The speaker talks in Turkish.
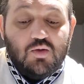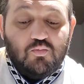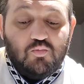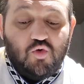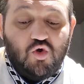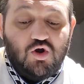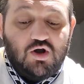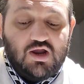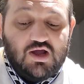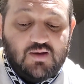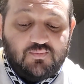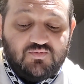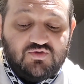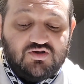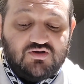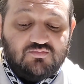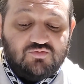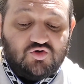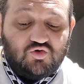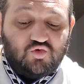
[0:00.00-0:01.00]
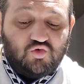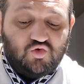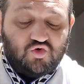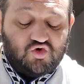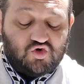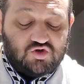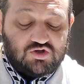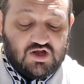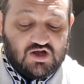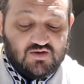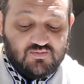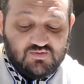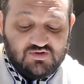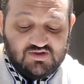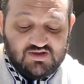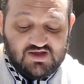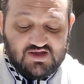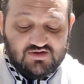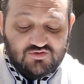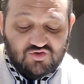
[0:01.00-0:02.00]
Böyle yaptığımız 3
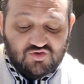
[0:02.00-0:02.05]
tahminden